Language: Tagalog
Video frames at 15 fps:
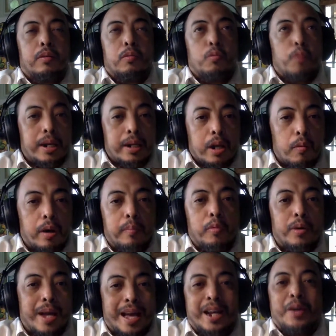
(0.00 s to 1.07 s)
Wag na wag
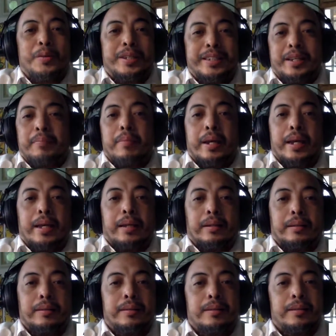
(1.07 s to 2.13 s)
mong gagawin sa iba 'yan.
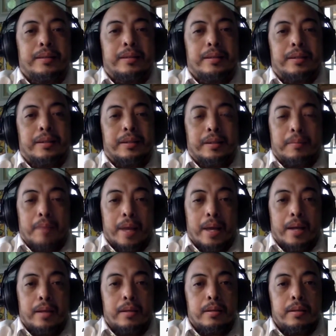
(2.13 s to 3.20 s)
'Di
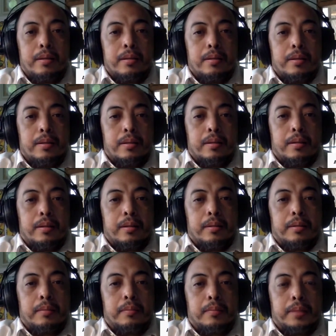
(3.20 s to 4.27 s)
ba?
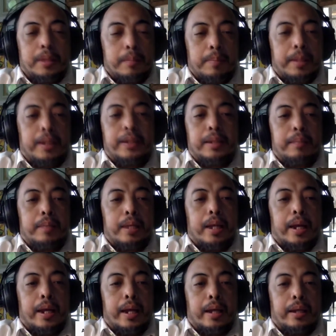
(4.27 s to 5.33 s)
Simpleng simple
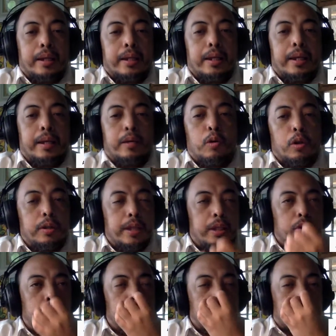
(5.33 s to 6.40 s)
lang 'yan. Yan eh
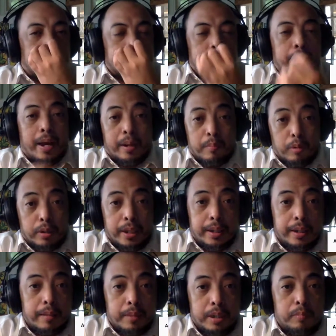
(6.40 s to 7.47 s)
golden rule nasa Bible
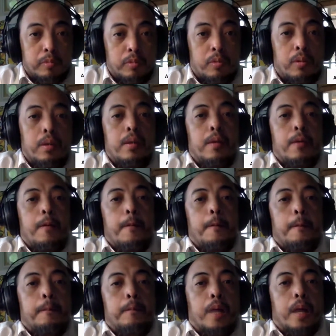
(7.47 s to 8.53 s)
din niya mismong
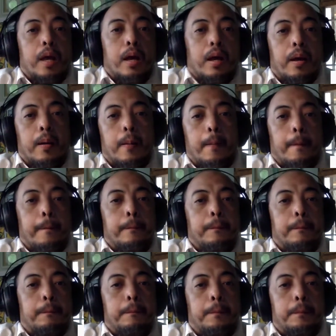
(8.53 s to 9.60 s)

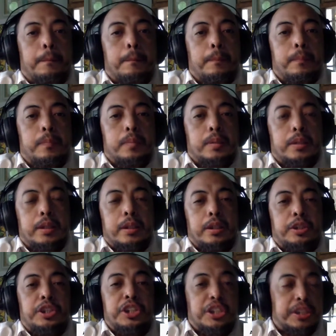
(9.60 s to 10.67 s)
um, si
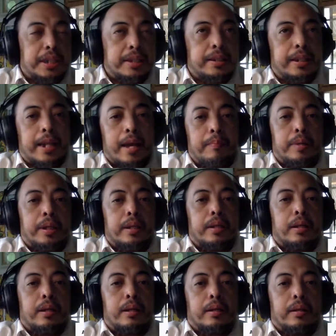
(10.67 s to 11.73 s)
Jesus sinabi niya
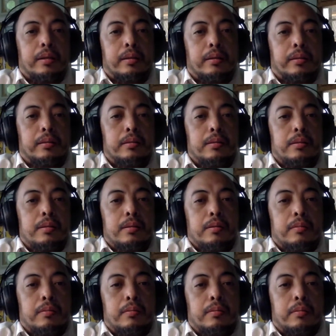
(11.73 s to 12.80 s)
na
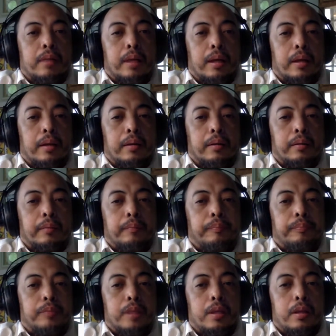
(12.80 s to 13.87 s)
uh,
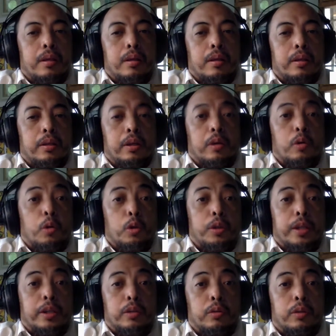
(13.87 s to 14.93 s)
yung
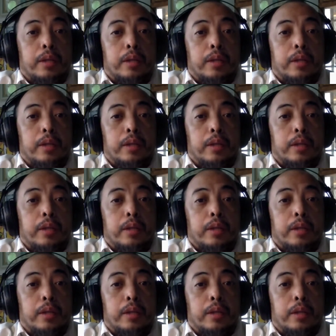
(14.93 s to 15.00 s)
golden rule